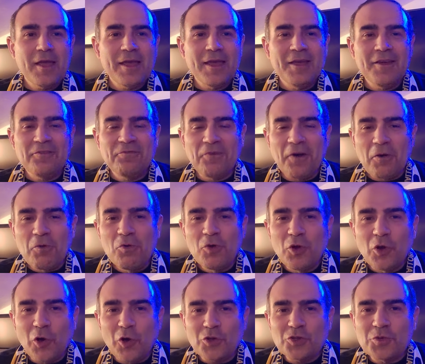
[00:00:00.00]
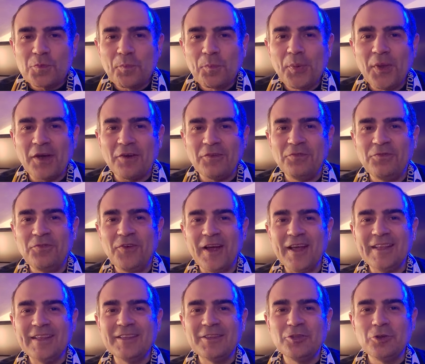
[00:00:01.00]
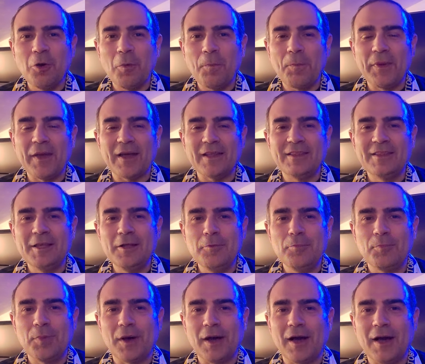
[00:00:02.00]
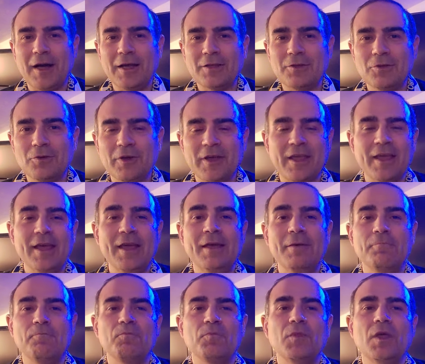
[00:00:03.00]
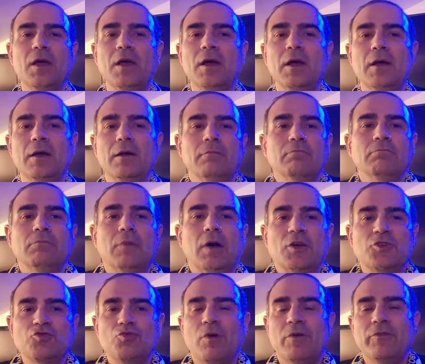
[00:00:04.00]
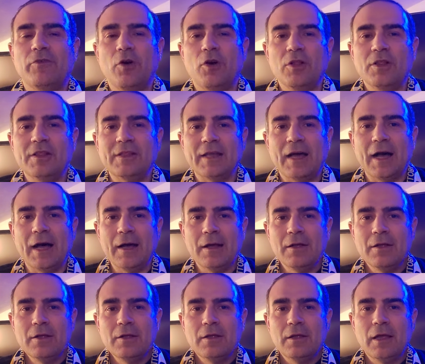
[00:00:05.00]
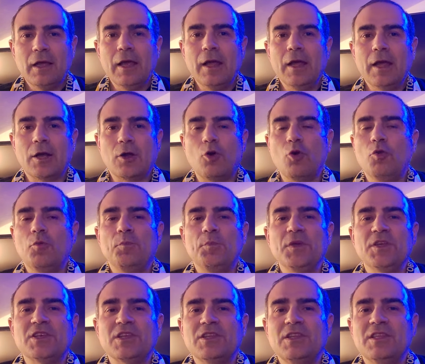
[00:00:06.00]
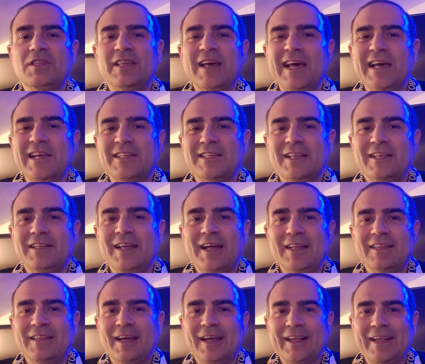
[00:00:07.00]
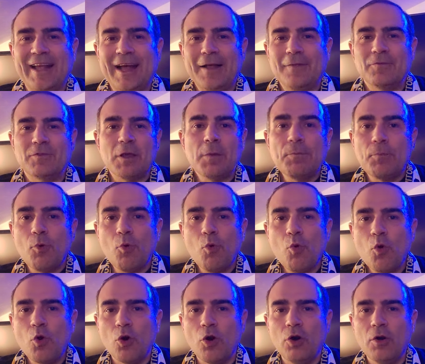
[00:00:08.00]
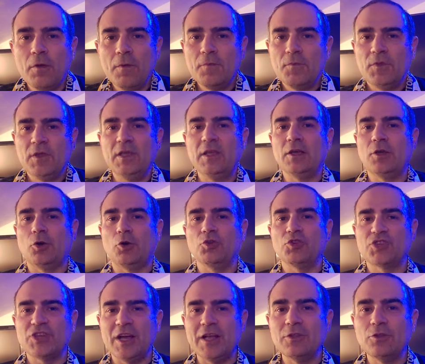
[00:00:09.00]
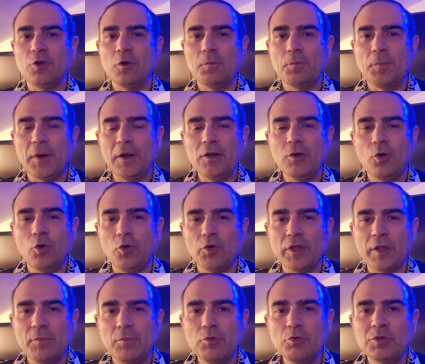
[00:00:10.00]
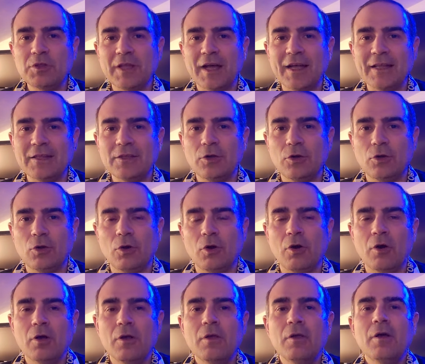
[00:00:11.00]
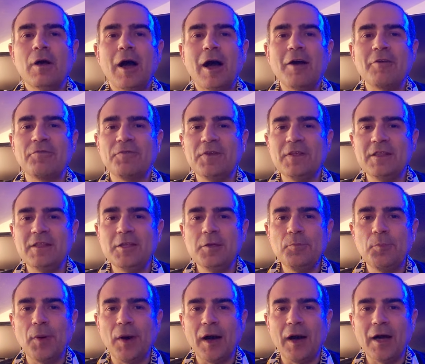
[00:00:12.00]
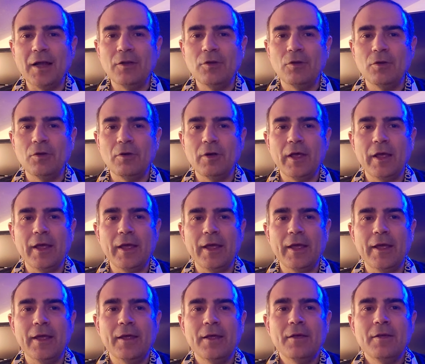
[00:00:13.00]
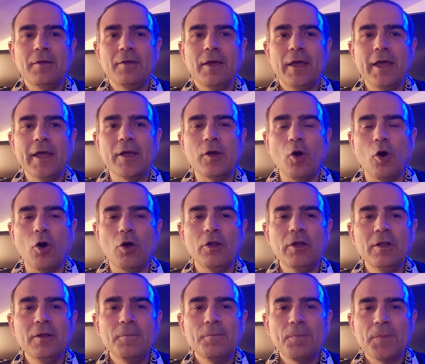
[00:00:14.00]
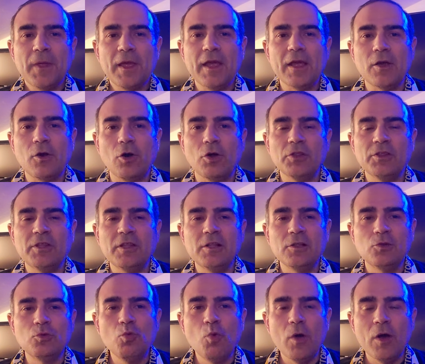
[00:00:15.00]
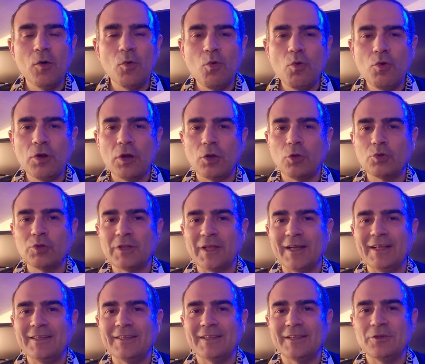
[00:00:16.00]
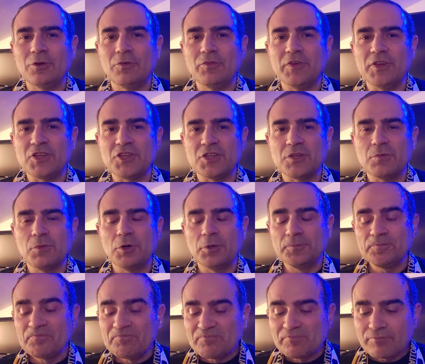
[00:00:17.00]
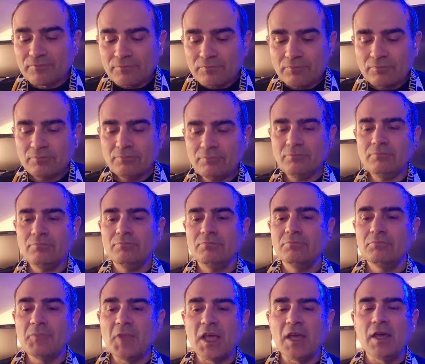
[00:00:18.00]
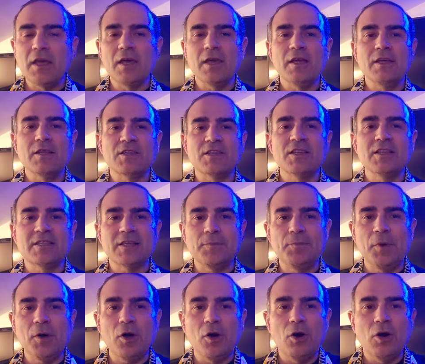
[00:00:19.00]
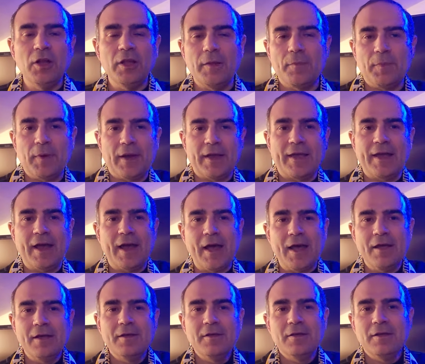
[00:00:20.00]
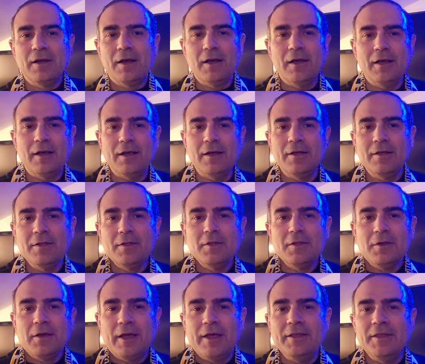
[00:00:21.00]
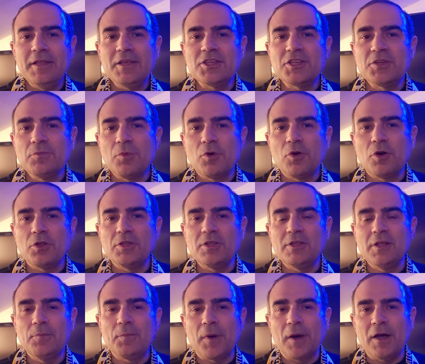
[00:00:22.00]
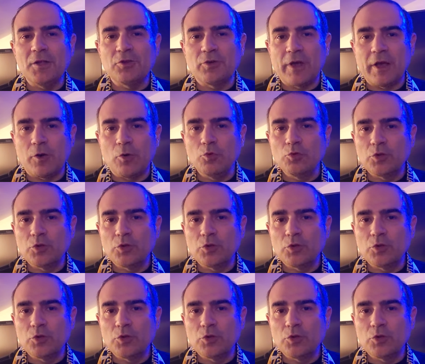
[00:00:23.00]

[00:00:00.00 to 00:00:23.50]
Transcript: e, e, fa un cross perfetto per Del Prato che ehm, a sua volta eh, colpisce di testa da attaccante puro, incrociando il pallone, buttandolo a fil di palo e, e gol. E gol del 2-1 all'89esimo. Eh, senza parole perché eh, ennesimo gol di Del Prato che ha